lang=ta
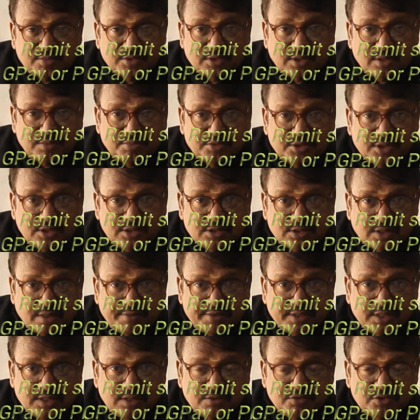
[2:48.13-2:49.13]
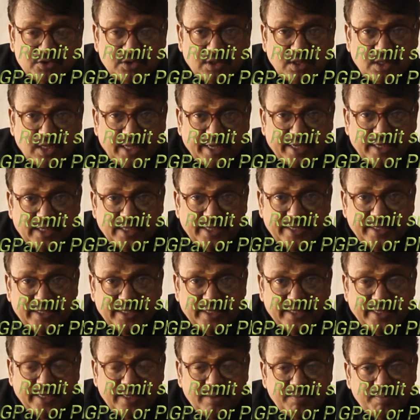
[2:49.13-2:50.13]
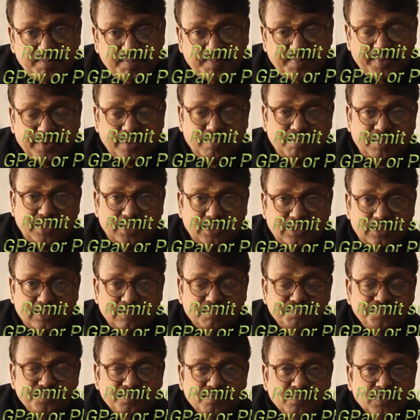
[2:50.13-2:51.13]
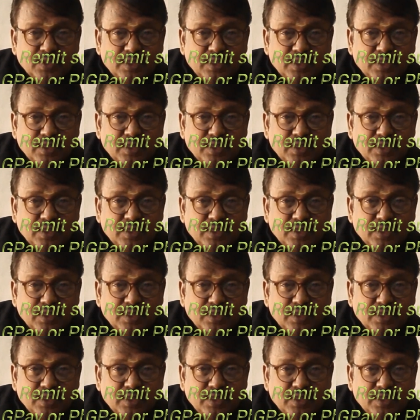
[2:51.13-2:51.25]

சப்ஸ்கிரிப்ஷன் செவன் தௌசண்ட் நைன் நைன்ட்டி நைன் பெர் மந்த்து